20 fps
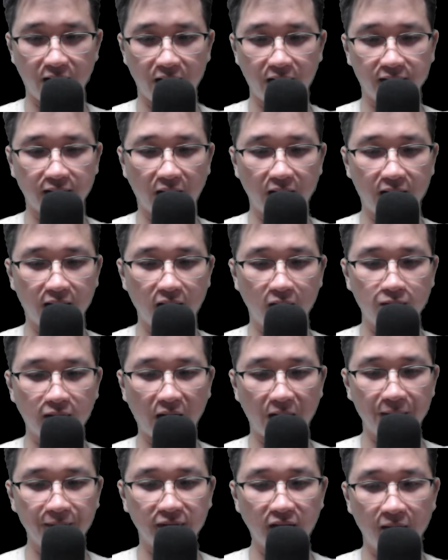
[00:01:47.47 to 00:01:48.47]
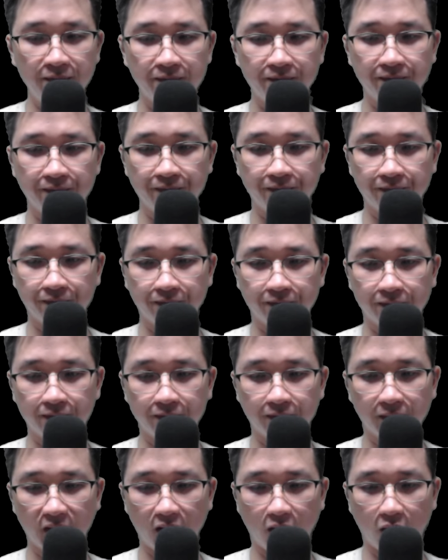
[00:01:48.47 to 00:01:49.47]
Ta không cam tâm.
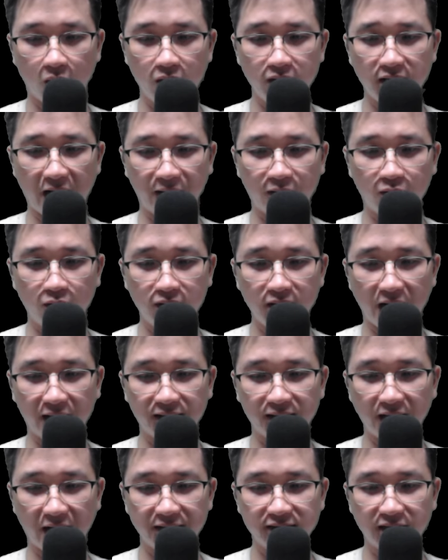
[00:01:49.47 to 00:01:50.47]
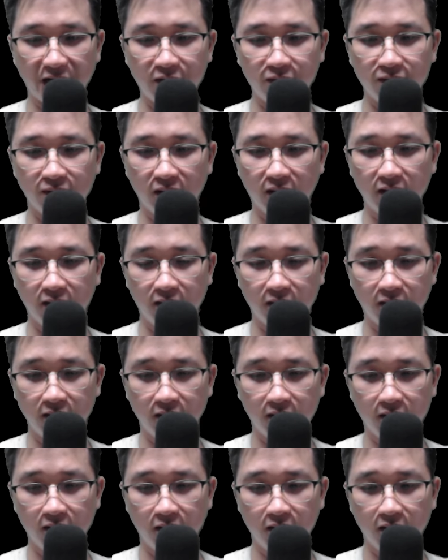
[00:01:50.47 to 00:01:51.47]
Hỗn đàn, tại sao?
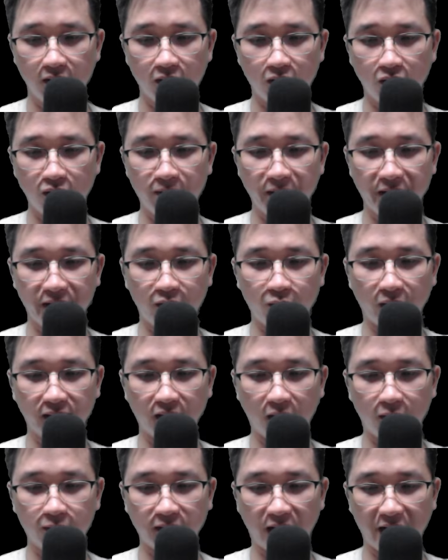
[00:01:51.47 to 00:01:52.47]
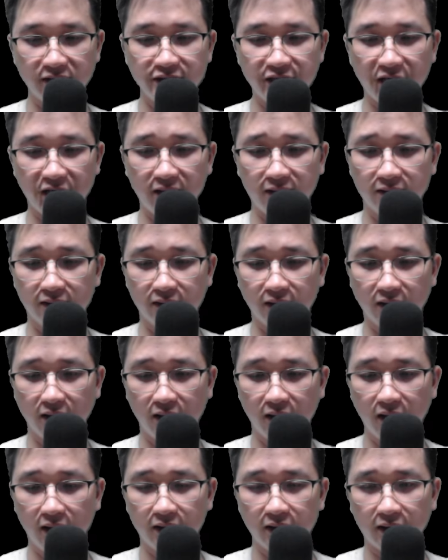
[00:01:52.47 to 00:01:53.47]
Ô minh quỷ tộc đáng chết.
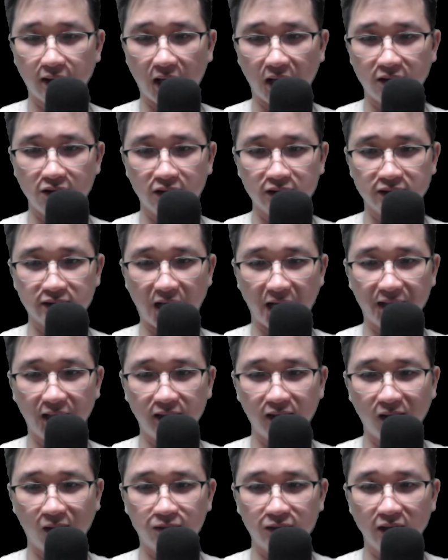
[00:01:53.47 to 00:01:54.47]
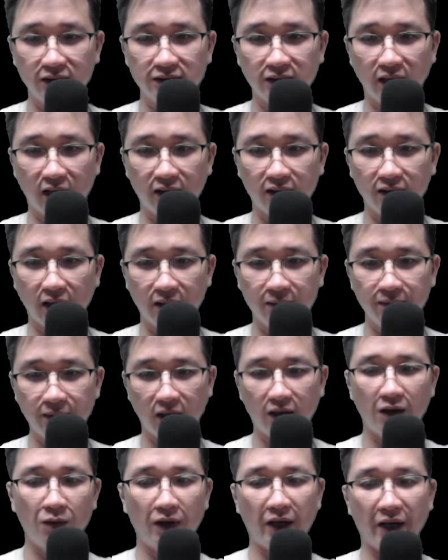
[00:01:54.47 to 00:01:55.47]
Các cường giả đế tộc tức giận đến
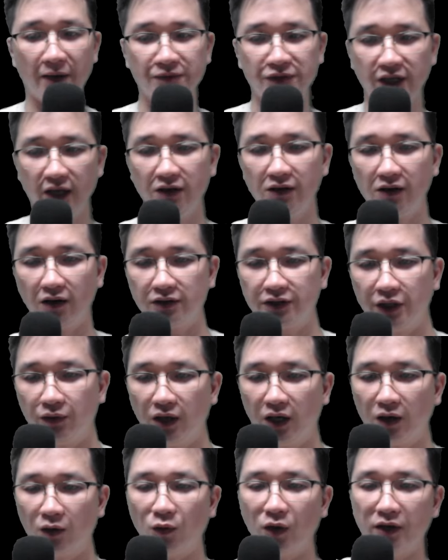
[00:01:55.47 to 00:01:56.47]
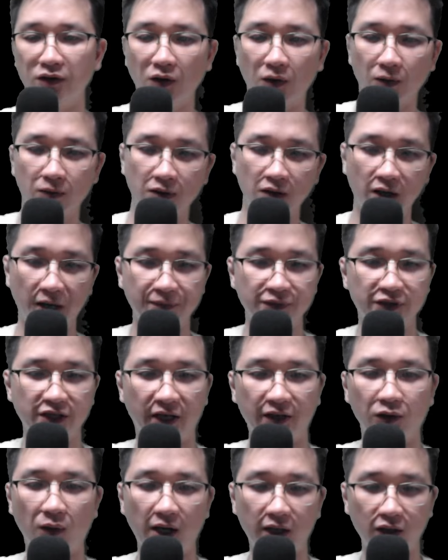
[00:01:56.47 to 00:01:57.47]
mức không kiềm chế được, chịu đựng khuất nhục, cưỡng ép
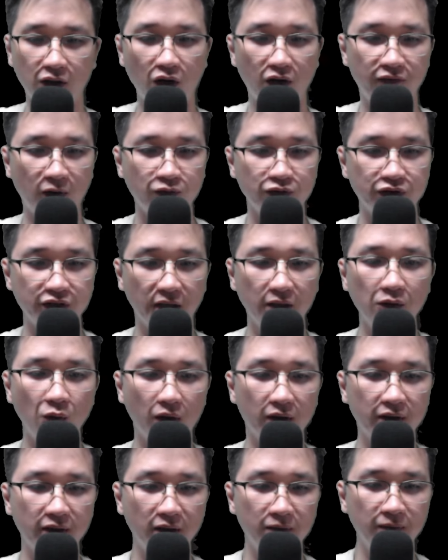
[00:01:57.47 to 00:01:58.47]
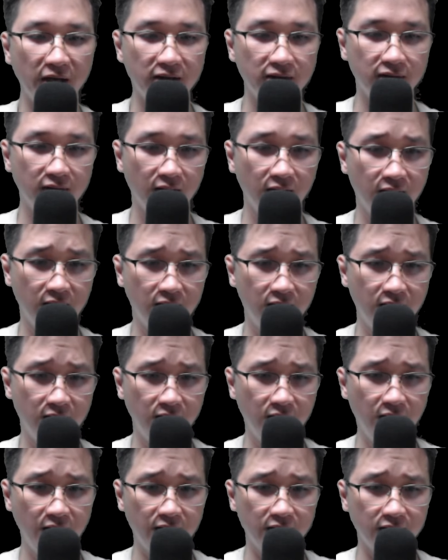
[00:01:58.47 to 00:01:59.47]
tránh thoát khỏi vòng chiến của riêng mình.
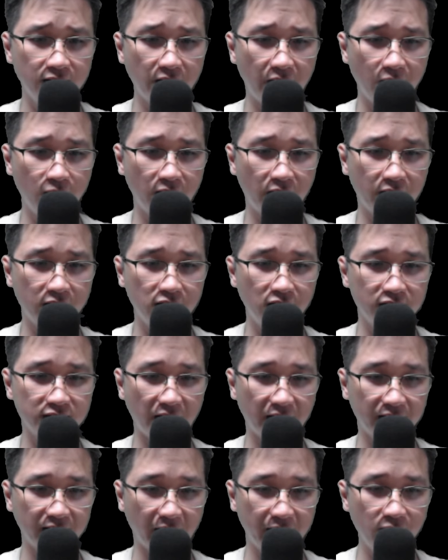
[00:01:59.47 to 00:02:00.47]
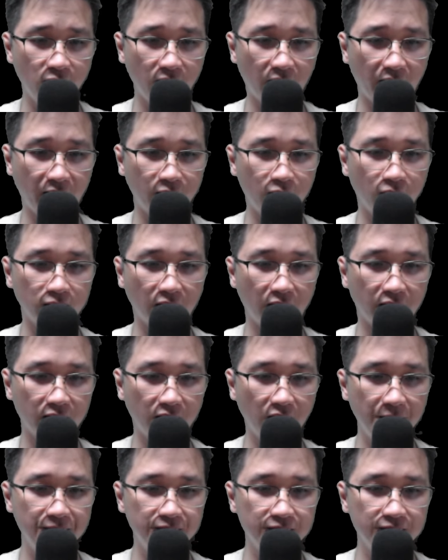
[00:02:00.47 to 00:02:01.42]
Đều là cường giả thánh hòa cùng thần cấp,